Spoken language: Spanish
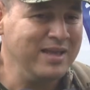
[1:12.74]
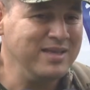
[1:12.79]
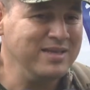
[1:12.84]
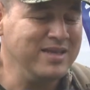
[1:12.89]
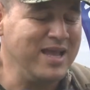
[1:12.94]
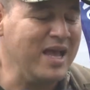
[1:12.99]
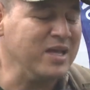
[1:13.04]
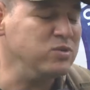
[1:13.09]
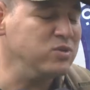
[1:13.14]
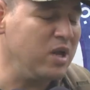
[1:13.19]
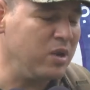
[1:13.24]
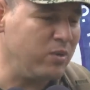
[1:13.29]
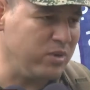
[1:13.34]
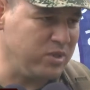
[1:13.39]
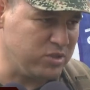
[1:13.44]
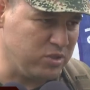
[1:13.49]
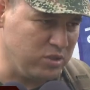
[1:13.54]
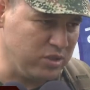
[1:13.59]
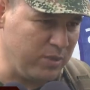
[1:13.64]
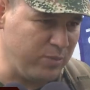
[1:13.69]
Ya es una
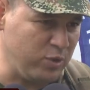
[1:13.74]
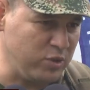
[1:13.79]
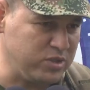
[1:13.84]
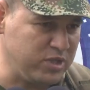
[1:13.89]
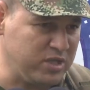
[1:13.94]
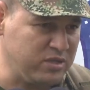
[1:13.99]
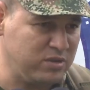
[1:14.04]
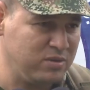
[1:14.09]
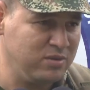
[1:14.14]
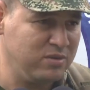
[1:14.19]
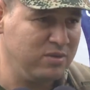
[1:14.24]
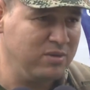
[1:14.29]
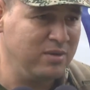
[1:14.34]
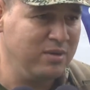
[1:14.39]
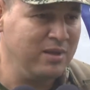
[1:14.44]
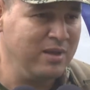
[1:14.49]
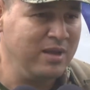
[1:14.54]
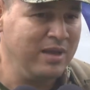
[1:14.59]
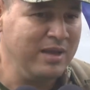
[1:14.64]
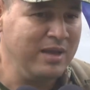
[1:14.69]
cuestión de proceso.
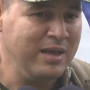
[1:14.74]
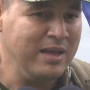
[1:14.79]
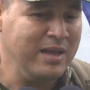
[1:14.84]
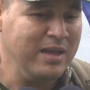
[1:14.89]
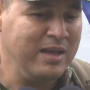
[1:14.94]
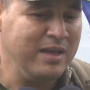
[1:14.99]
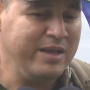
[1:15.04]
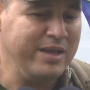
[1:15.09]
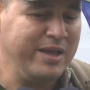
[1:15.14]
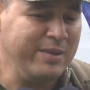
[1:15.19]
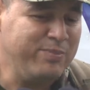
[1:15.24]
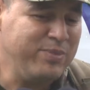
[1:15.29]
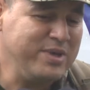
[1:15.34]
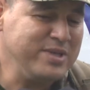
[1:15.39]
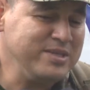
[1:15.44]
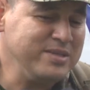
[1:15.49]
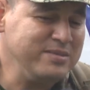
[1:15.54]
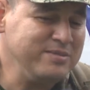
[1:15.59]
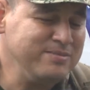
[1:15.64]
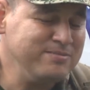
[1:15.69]
Y
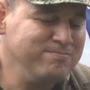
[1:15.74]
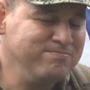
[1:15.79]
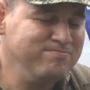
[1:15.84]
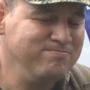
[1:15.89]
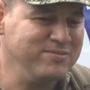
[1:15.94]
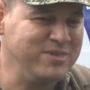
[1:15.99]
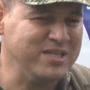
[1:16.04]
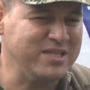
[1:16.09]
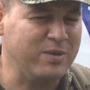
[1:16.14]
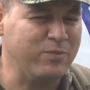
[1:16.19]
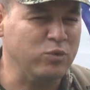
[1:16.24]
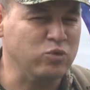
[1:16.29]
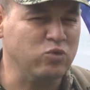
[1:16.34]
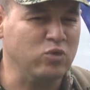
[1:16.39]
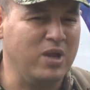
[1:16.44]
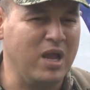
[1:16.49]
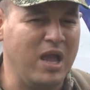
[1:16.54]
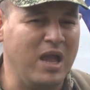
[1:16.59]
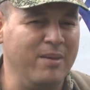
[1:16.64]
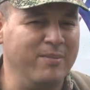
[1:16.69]
pues
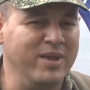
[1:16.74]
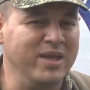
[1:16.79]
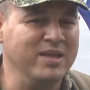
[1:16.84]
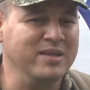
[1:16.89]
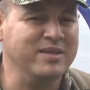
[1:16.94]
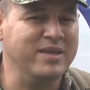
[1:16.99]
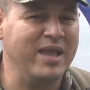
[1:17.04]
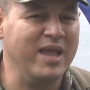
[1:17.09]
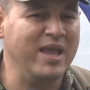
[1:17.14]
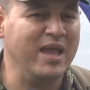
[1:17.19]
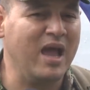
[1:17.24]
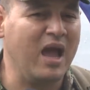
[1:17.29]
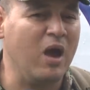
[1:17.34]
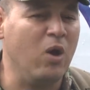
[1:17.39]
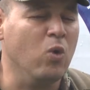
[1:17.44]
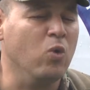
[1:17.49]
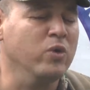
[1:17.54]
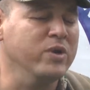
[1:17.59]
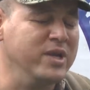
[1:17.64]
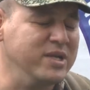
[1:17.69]
desafortunadamente
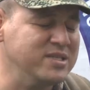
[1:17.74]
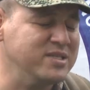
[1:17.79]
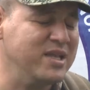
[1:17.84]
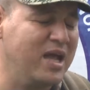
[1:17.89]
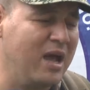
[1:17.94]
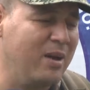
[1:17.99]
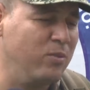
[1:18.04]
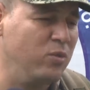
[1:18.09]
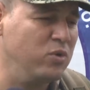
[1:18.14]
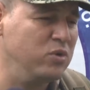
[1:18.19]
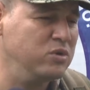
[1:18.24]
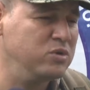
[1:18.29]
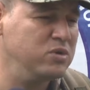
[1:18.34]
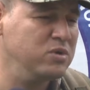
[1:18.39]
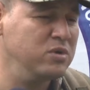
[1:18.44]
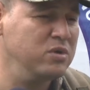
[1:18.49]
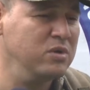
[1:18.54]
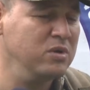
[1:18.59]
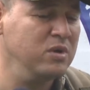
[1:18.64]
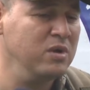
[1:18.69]
aún estamos